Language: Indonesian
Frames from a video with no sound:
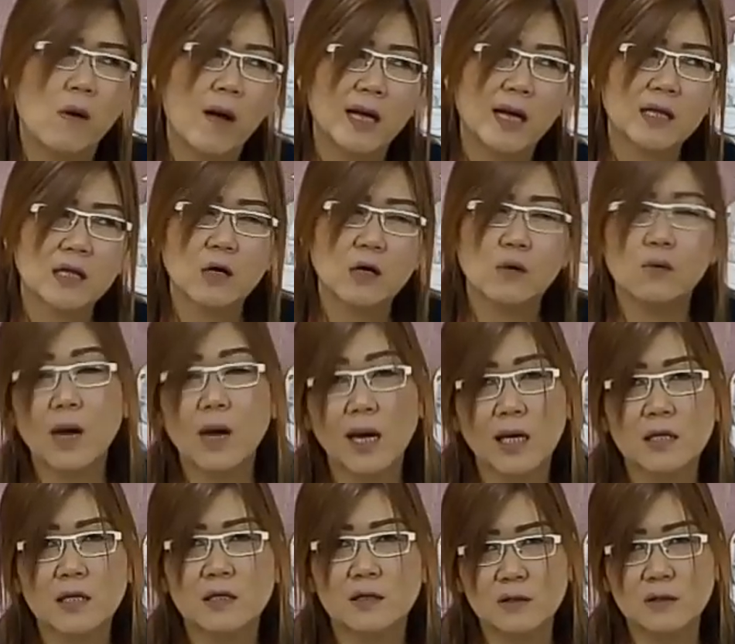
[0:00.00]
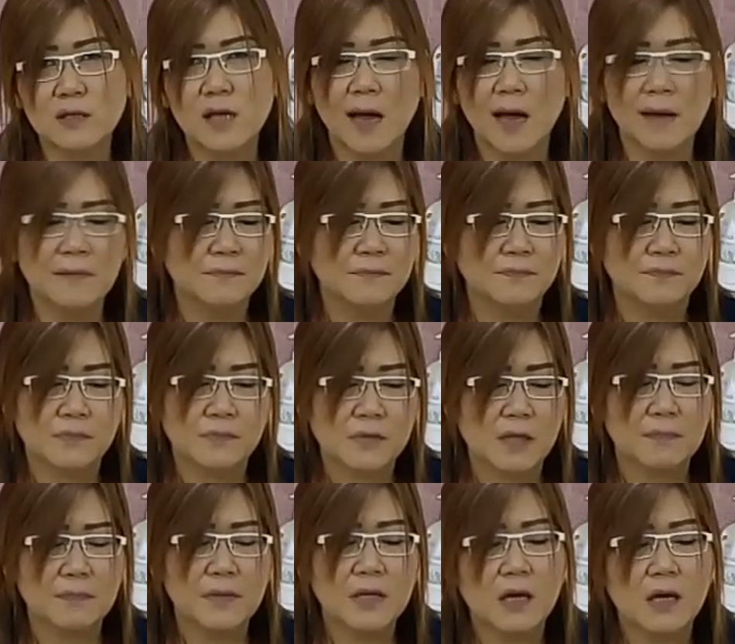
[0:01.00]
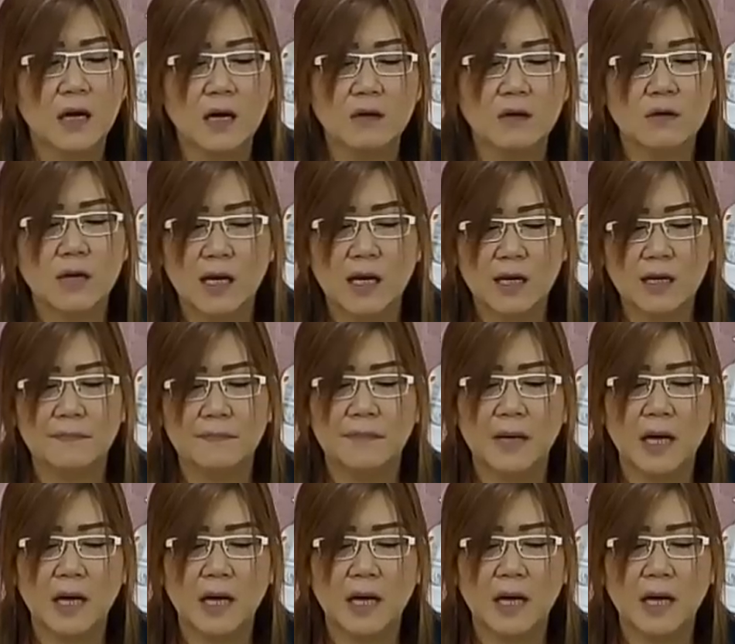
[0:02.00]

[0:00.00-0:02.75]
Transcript: atau wine itu ya tapi kalau kalian